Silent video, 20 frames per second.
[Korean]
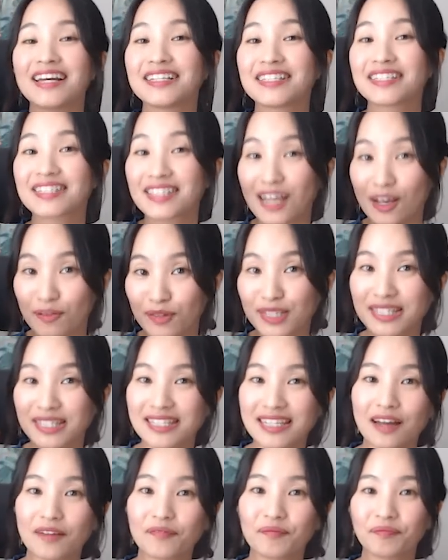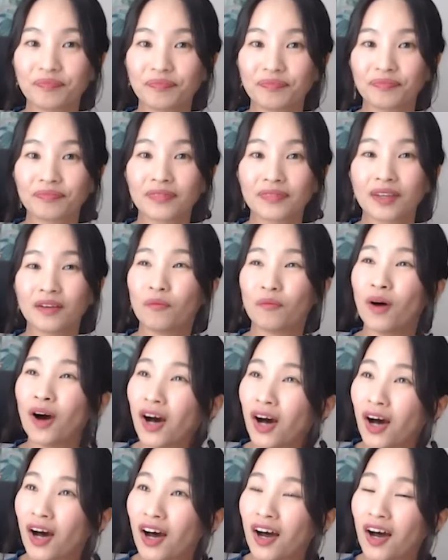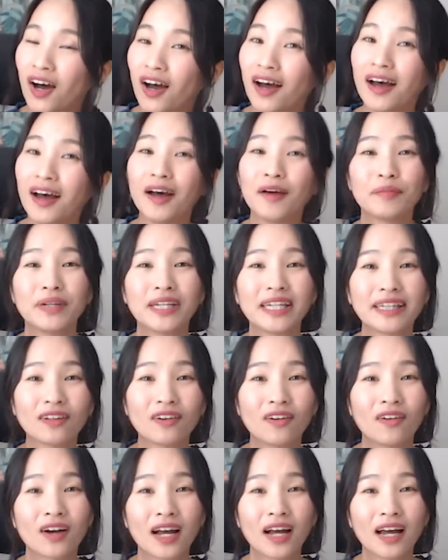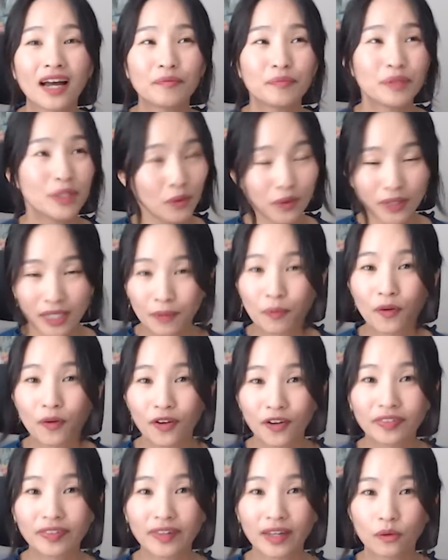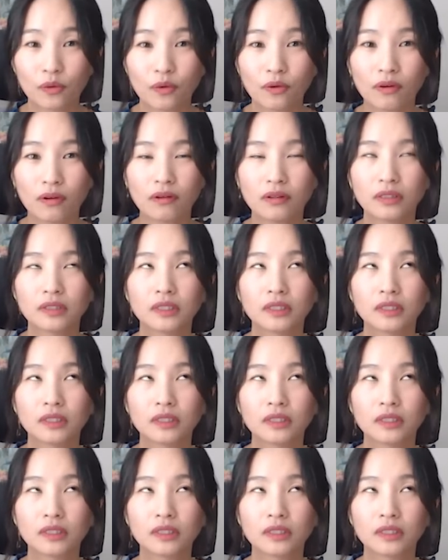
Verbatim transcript: 세 번째, 뭐? 피터가 피곤해 보였다고?